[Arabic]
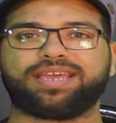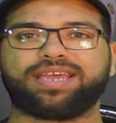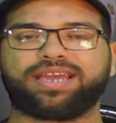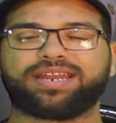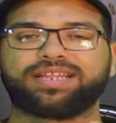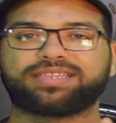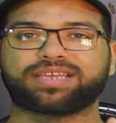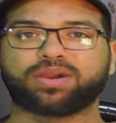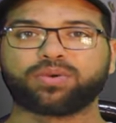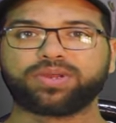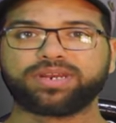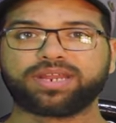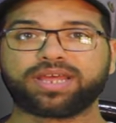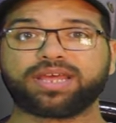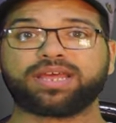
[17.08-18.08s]
احنا
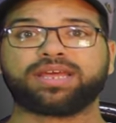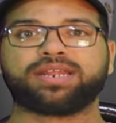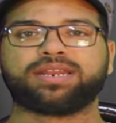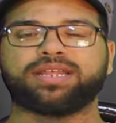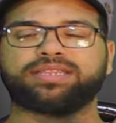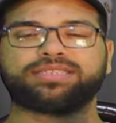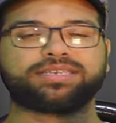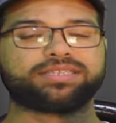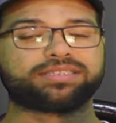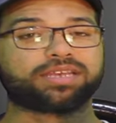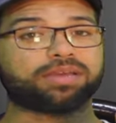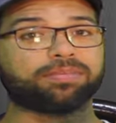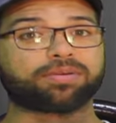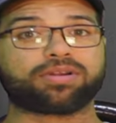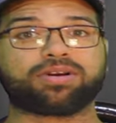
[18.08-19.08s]
اتكوننا نتيجه
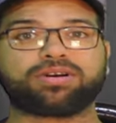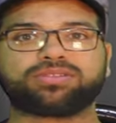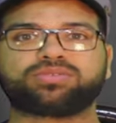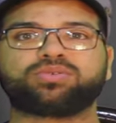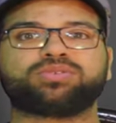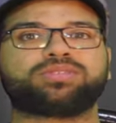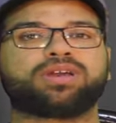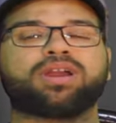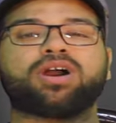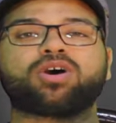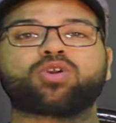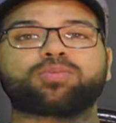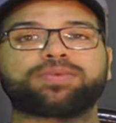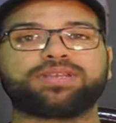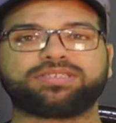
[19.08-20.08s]
خبرات
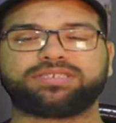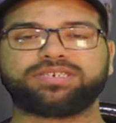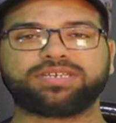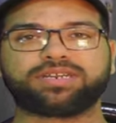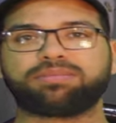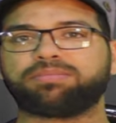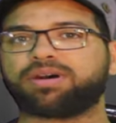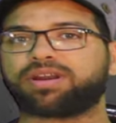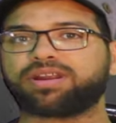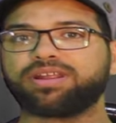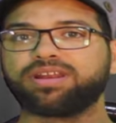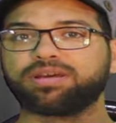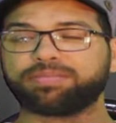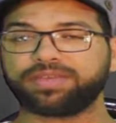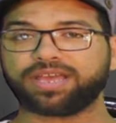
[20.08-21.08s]
وتجارب كتير
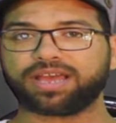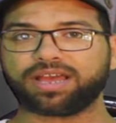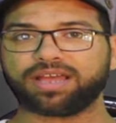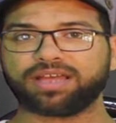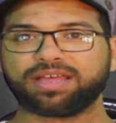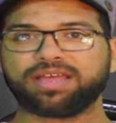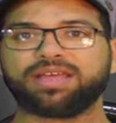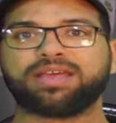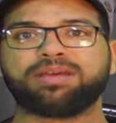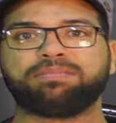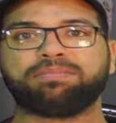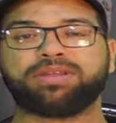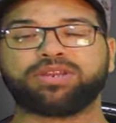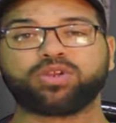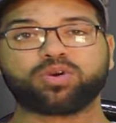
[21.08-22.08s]
مرينا بيها
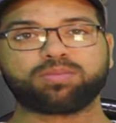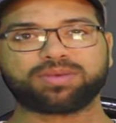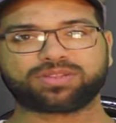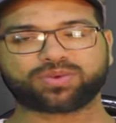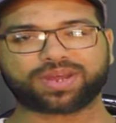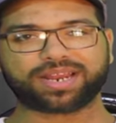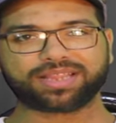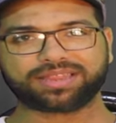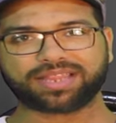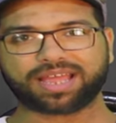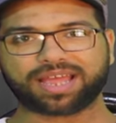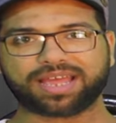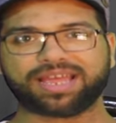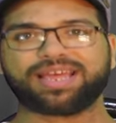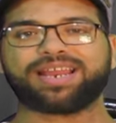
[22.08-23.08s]
من يوم ما
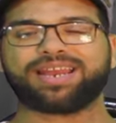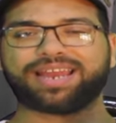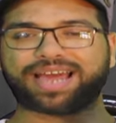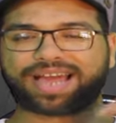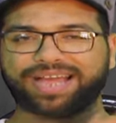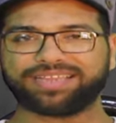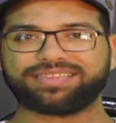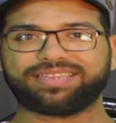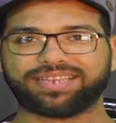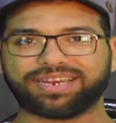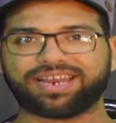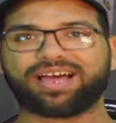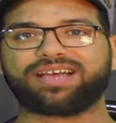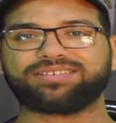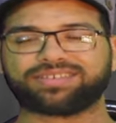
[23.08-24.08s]
اتولدنا لحد
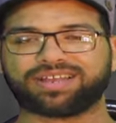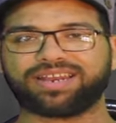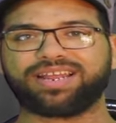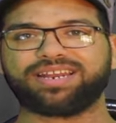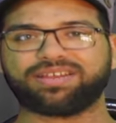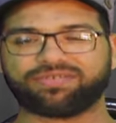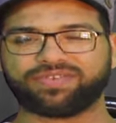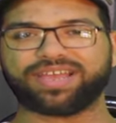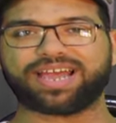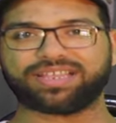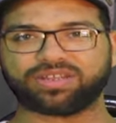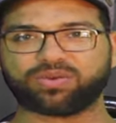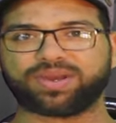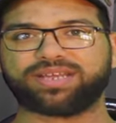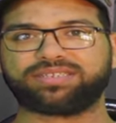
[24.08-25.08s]
اللحظه اللي احنا
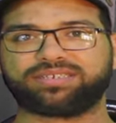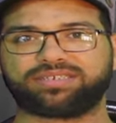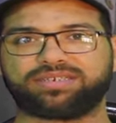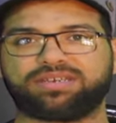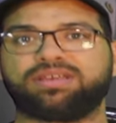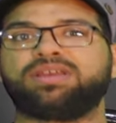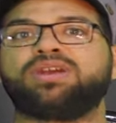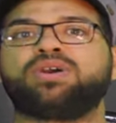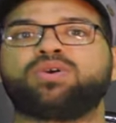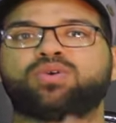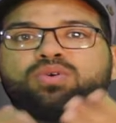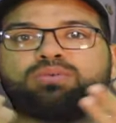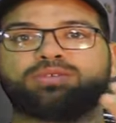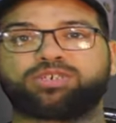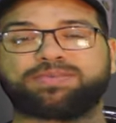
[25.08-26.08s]
فيها دلوقتي
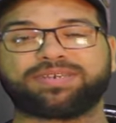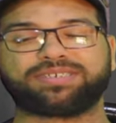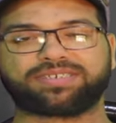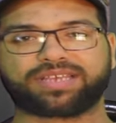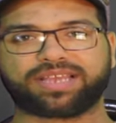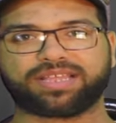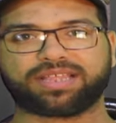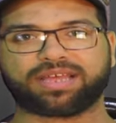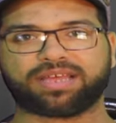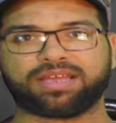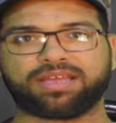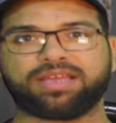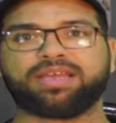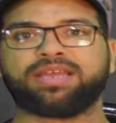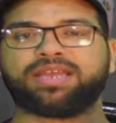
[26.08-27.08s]
ومش بس كده
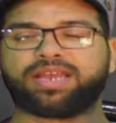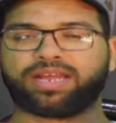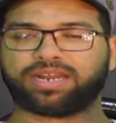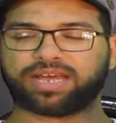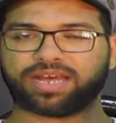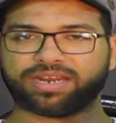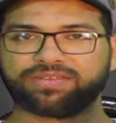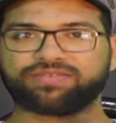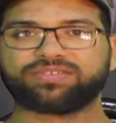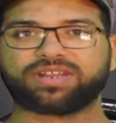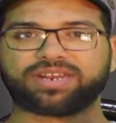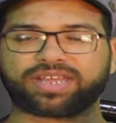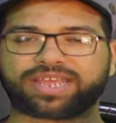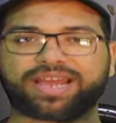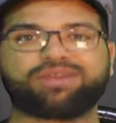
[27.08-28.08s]
احنا
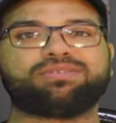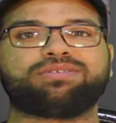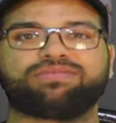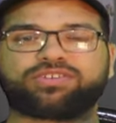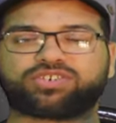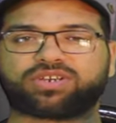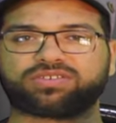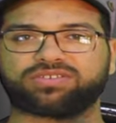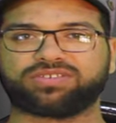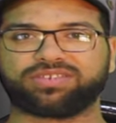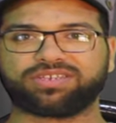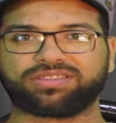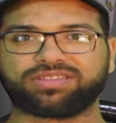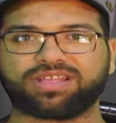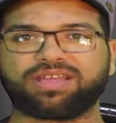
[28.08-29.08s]
هنفضل نكون في
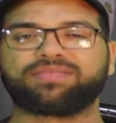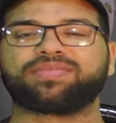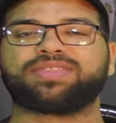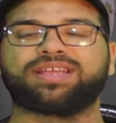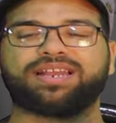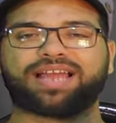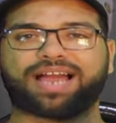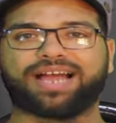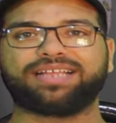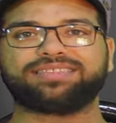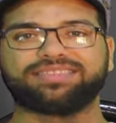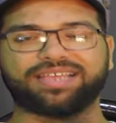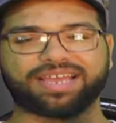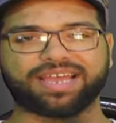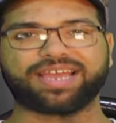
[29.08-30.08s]
شخصيتنا
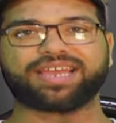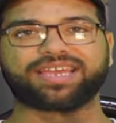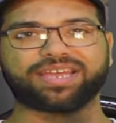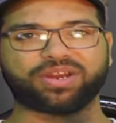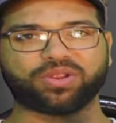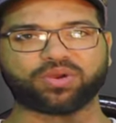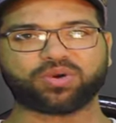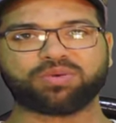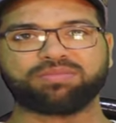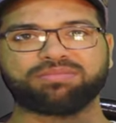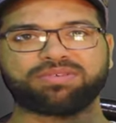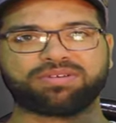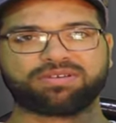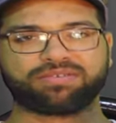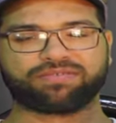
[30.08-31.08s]
لحد اخر يوم
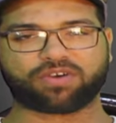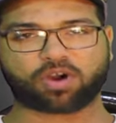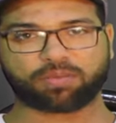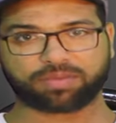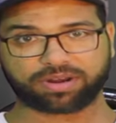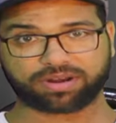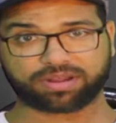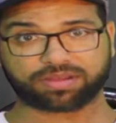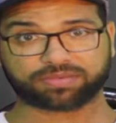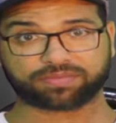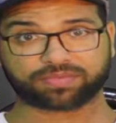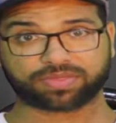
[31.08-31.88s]
في عمرنا